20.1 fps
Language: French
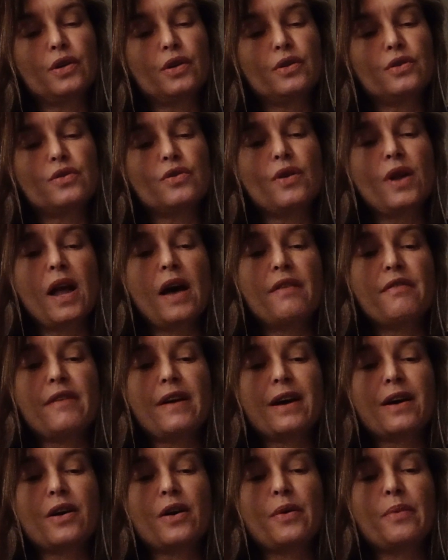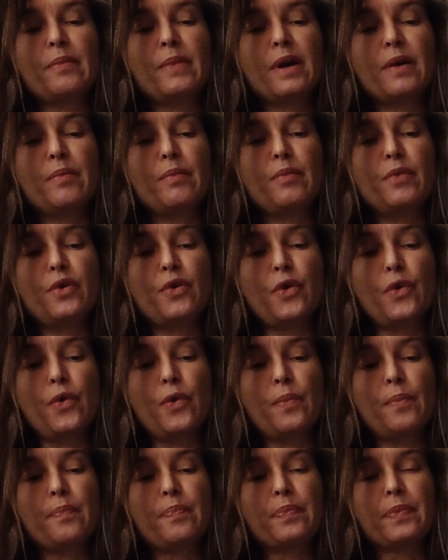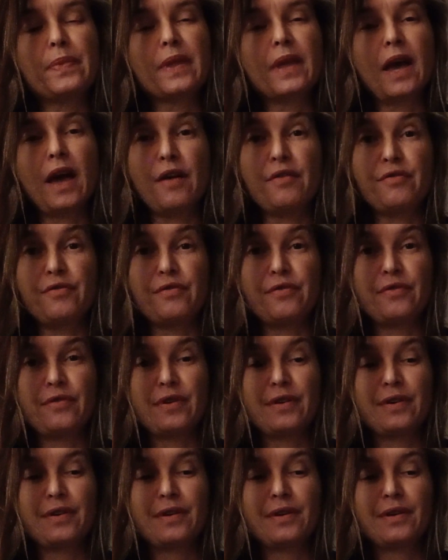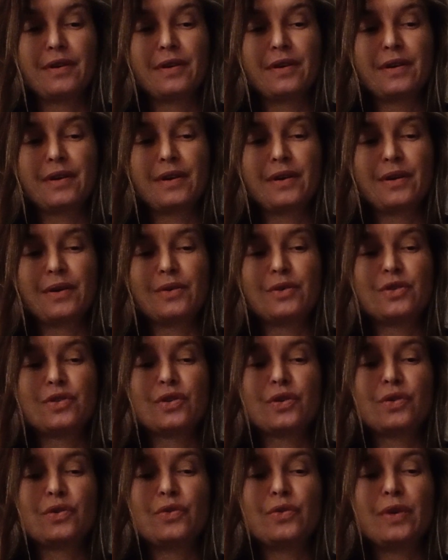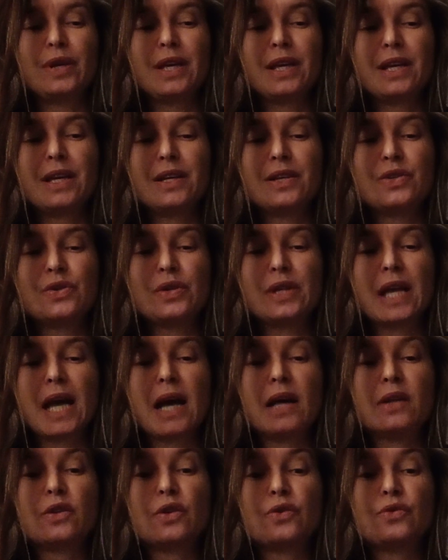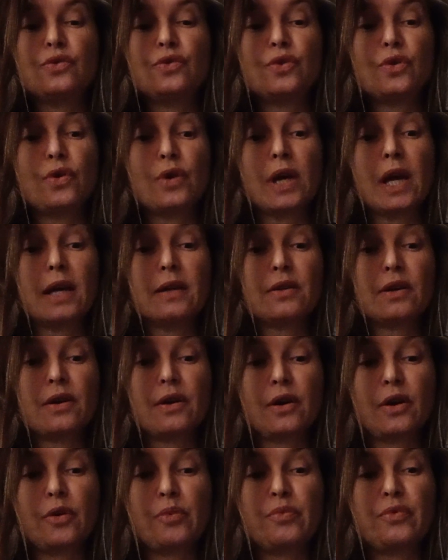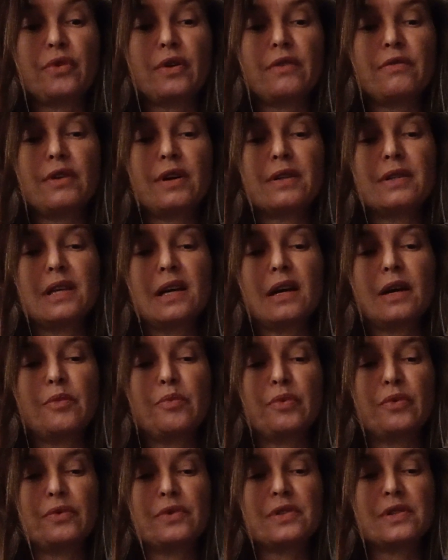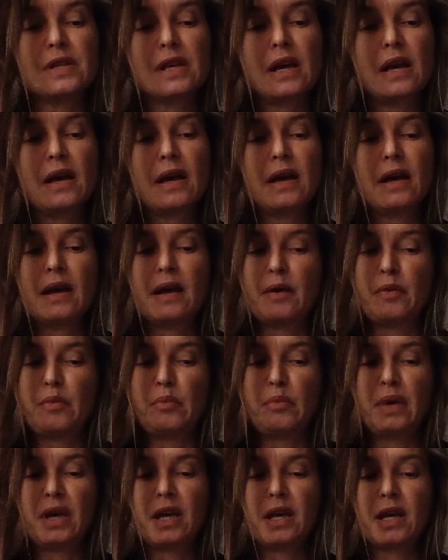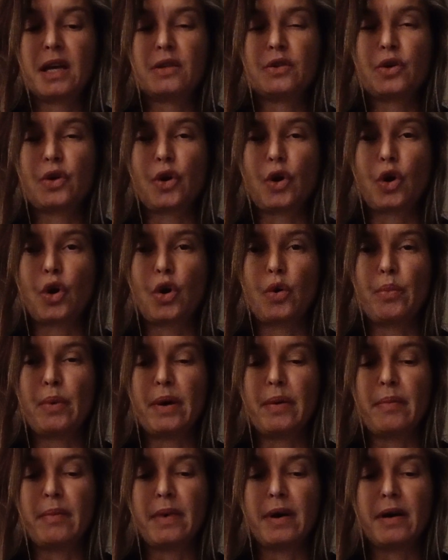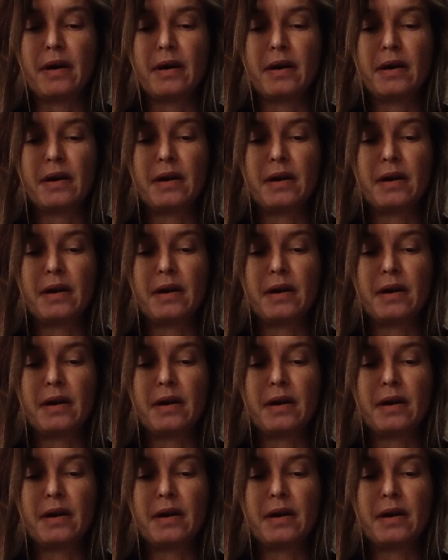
Cela va quand même mieux. F. Aujourd'hui, je n'ai attendu que 4 heures pour avoir ta réponse, mais 4 heures quand même.